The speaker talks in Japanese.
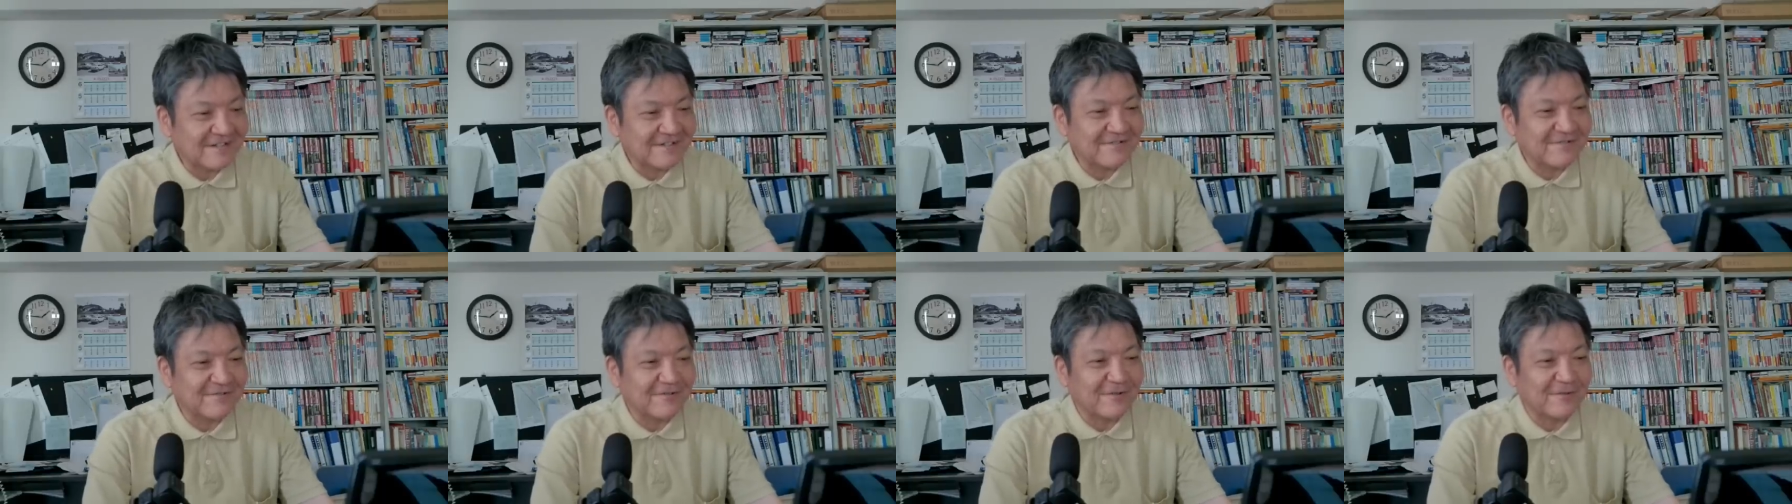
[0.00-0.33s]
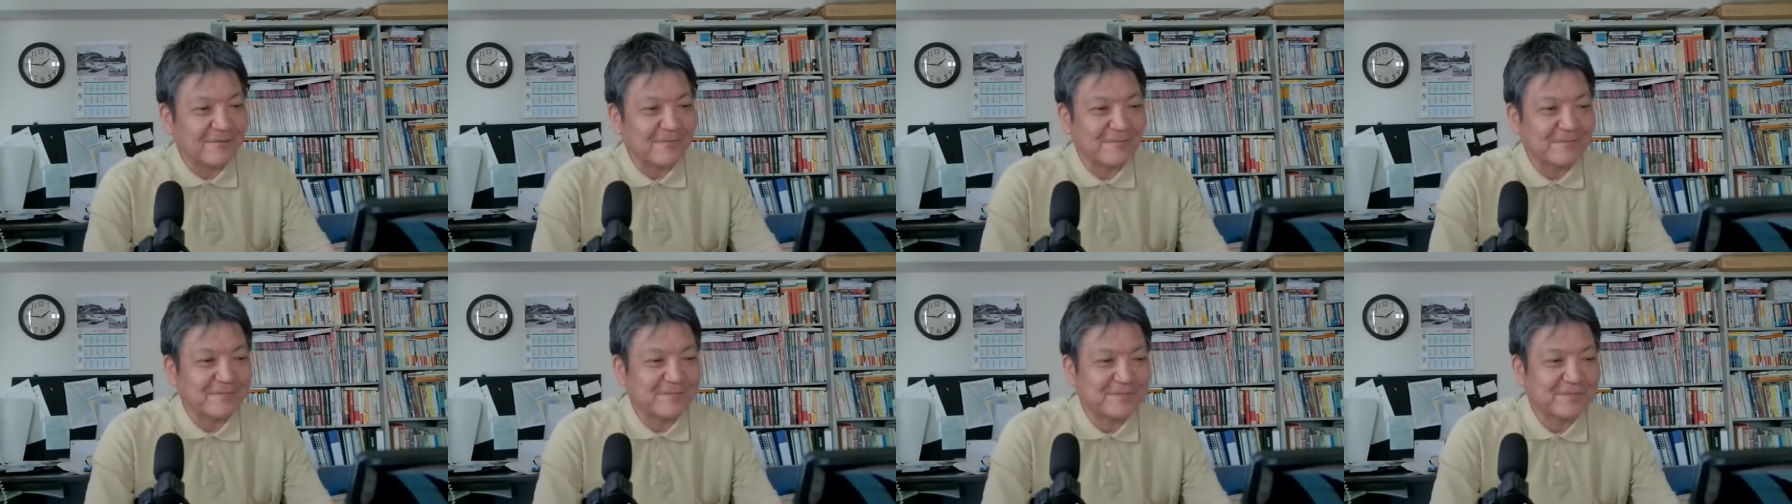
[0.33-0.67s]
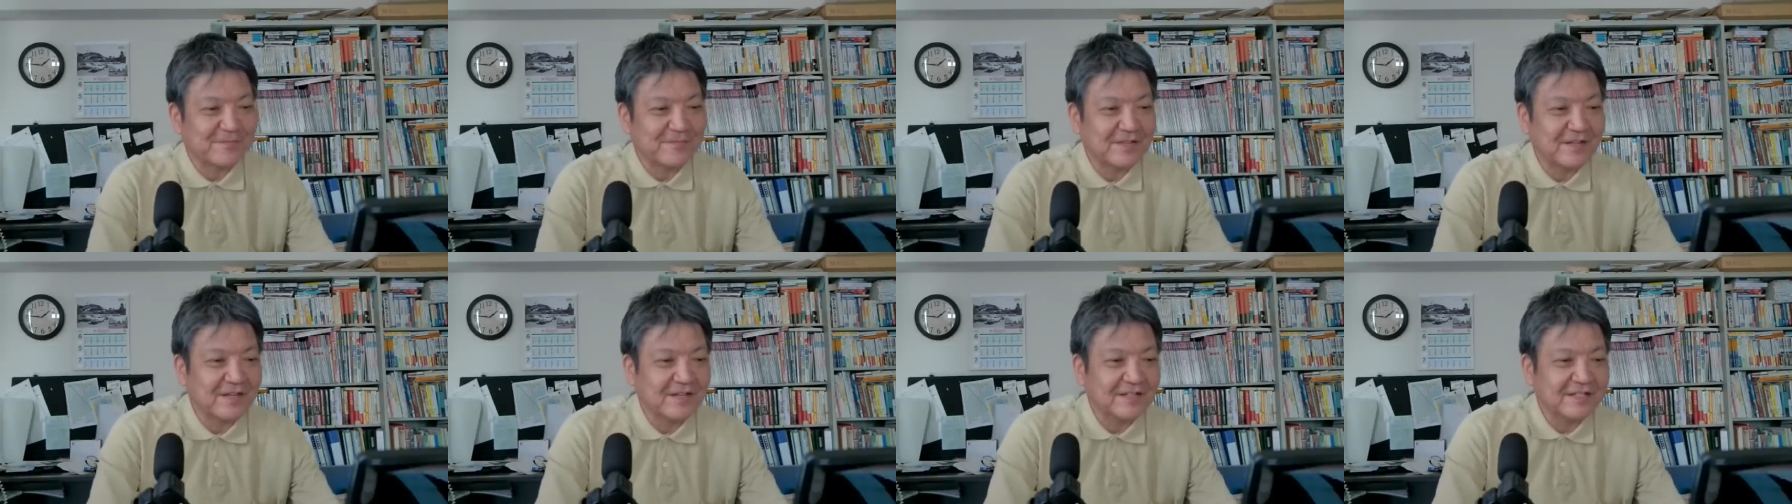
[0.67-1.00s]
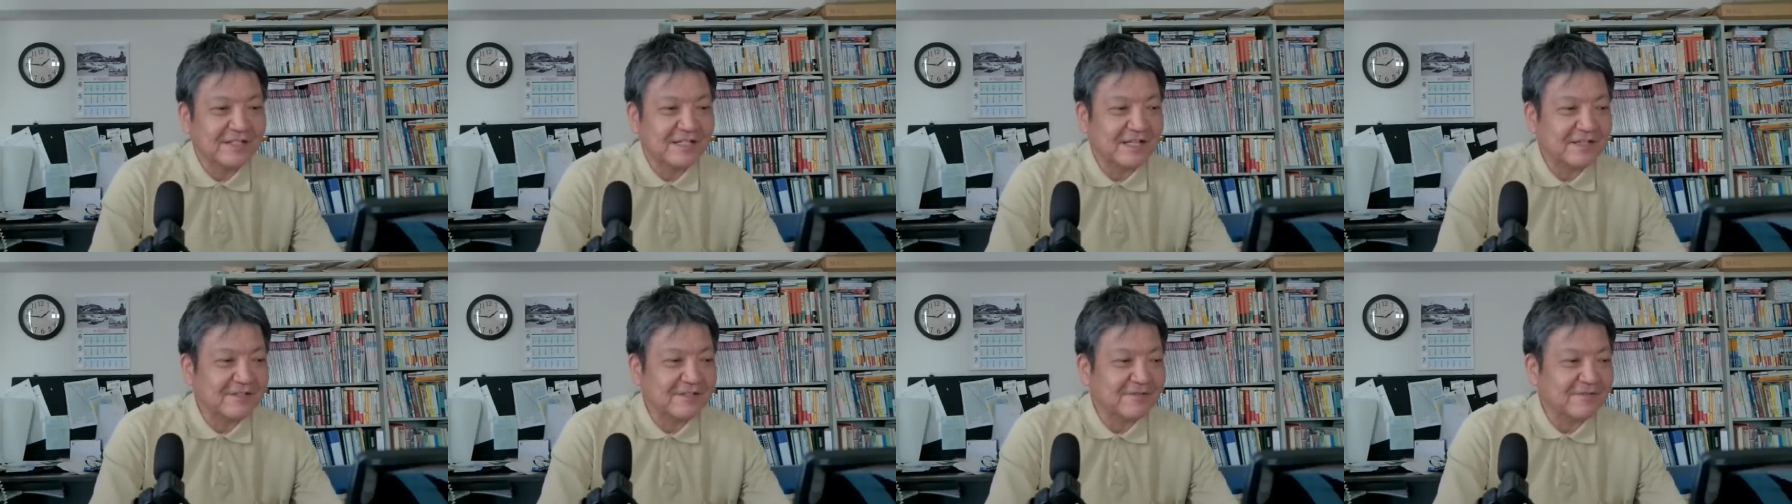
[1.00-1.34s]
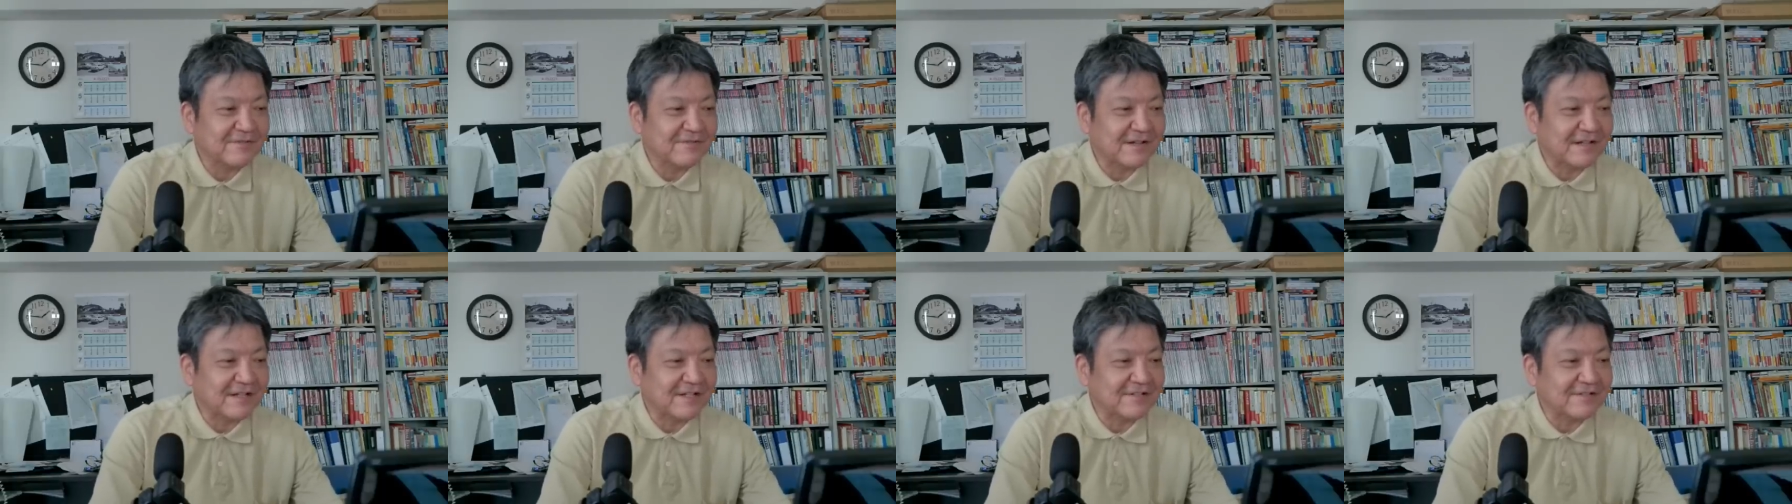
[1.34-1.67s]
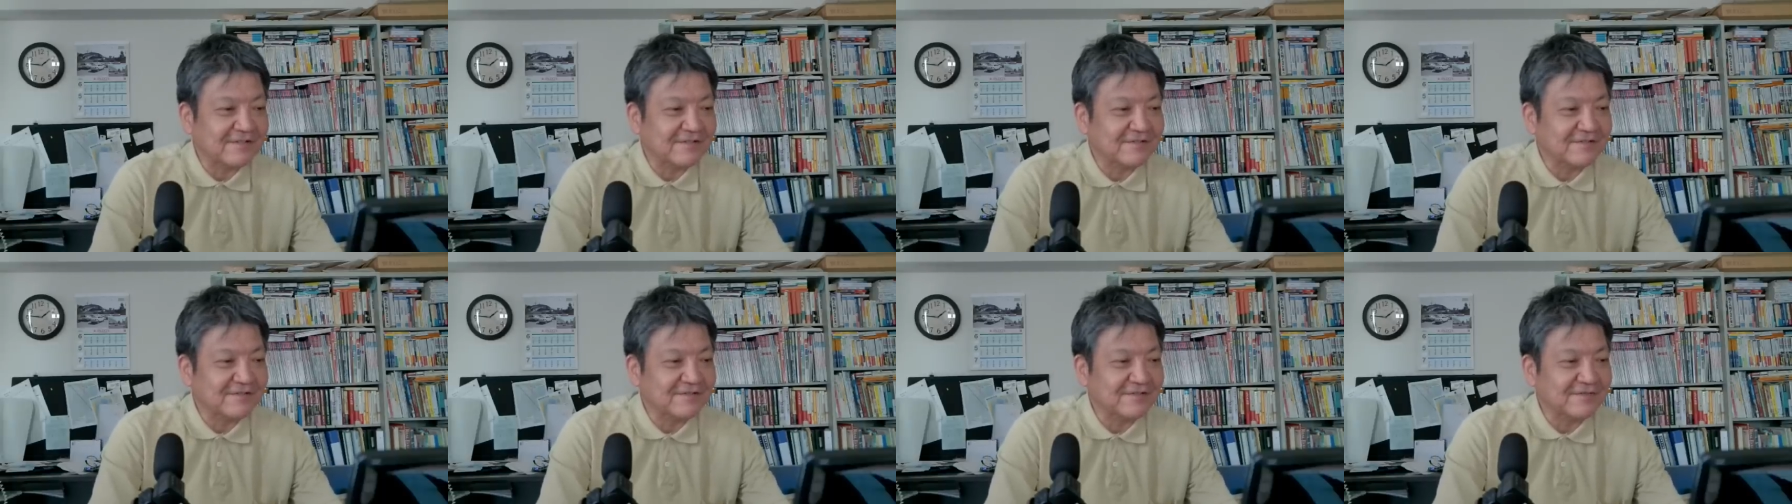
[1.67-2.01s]
かっこ、ちゃんと加
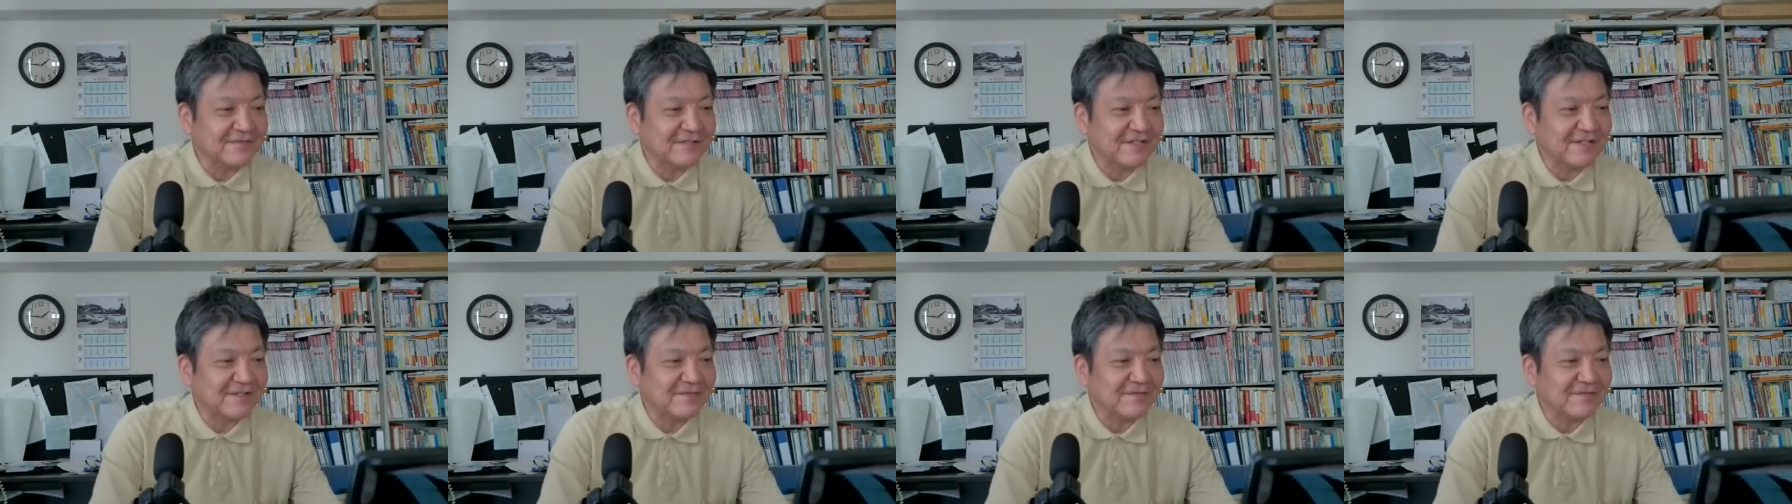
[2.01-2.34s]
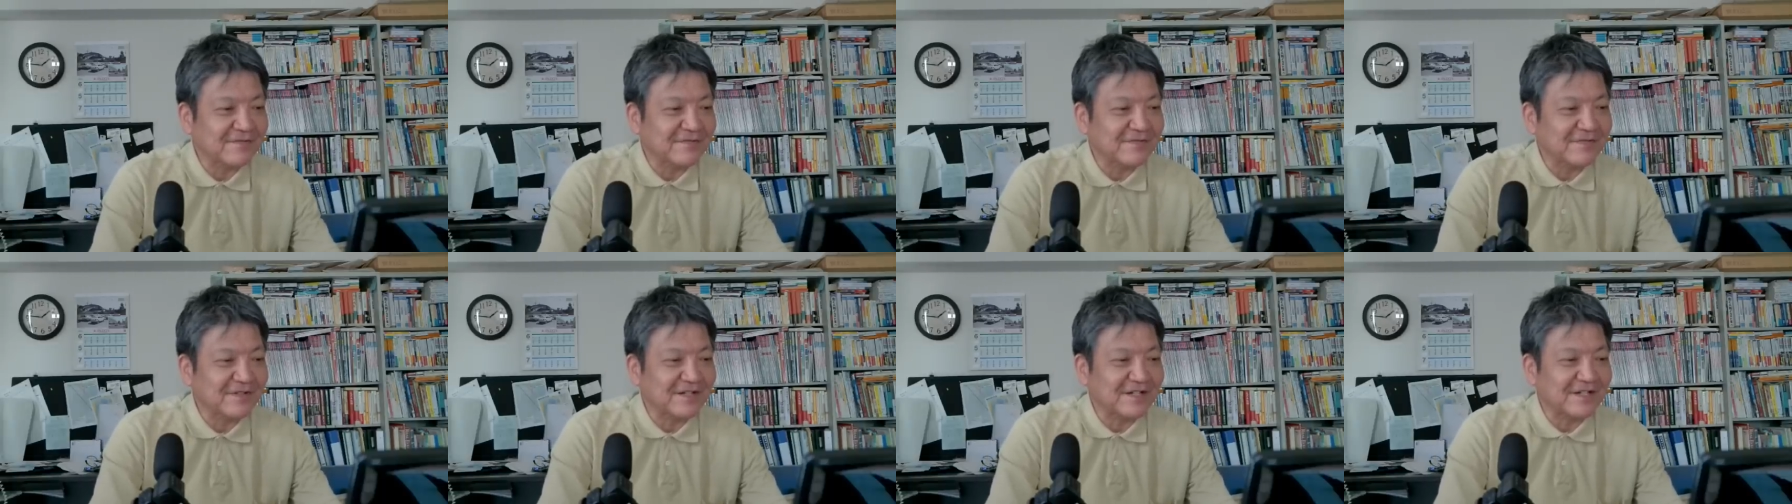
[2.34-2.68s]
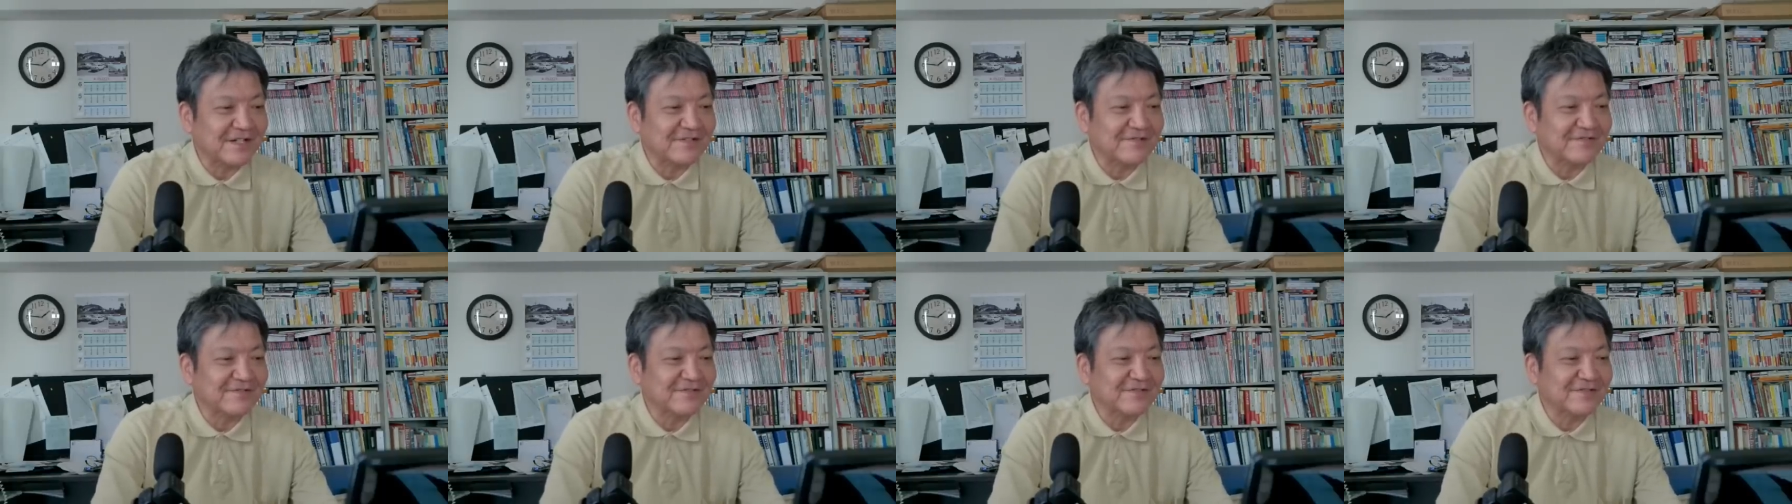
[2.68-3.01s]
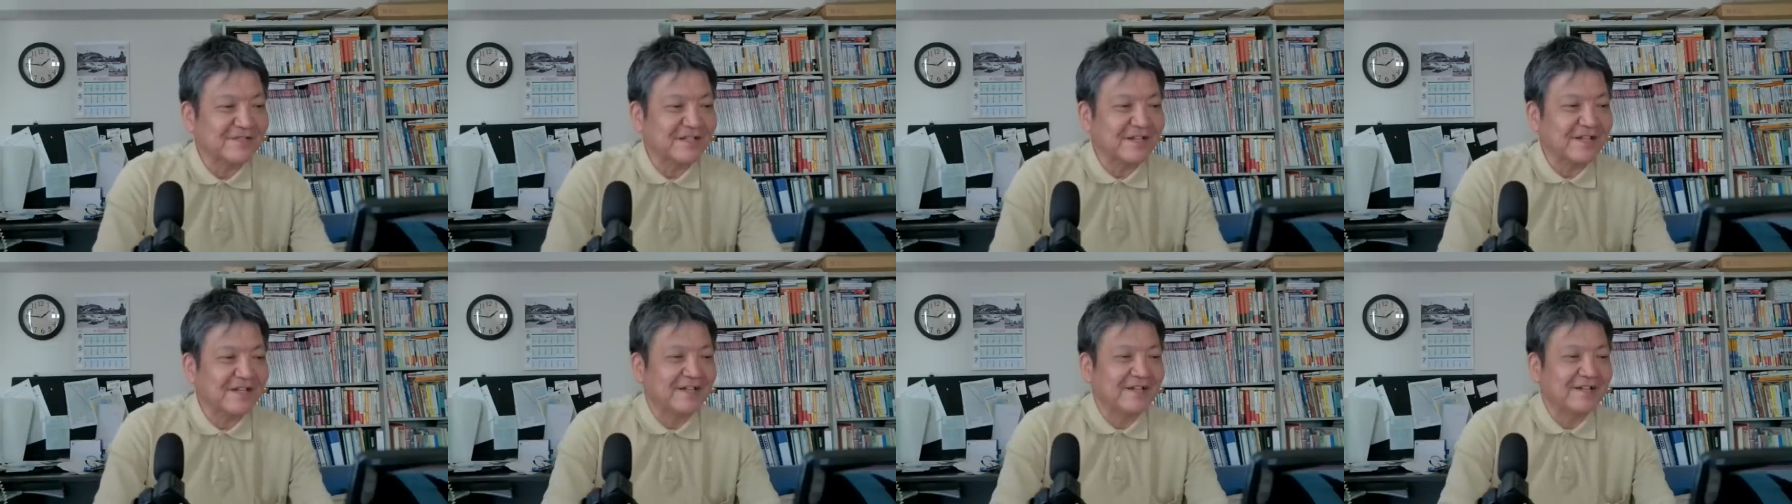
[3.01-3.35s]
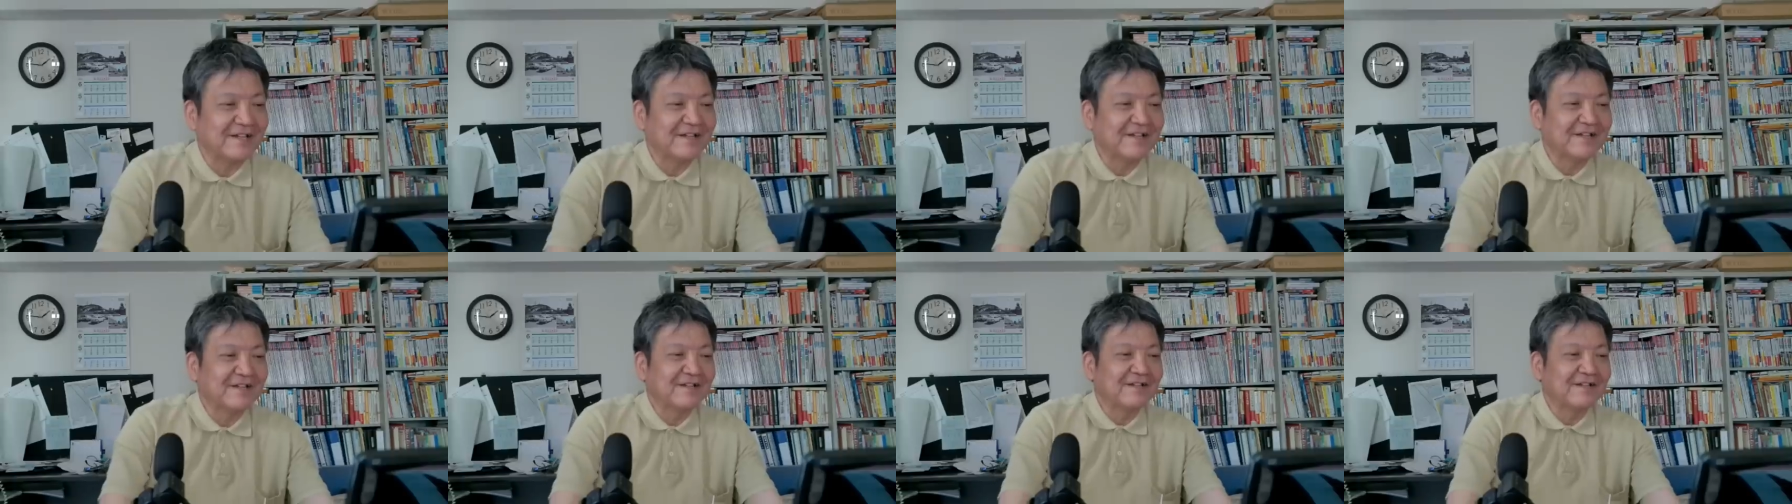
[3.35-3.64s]
入すべきものには加入して、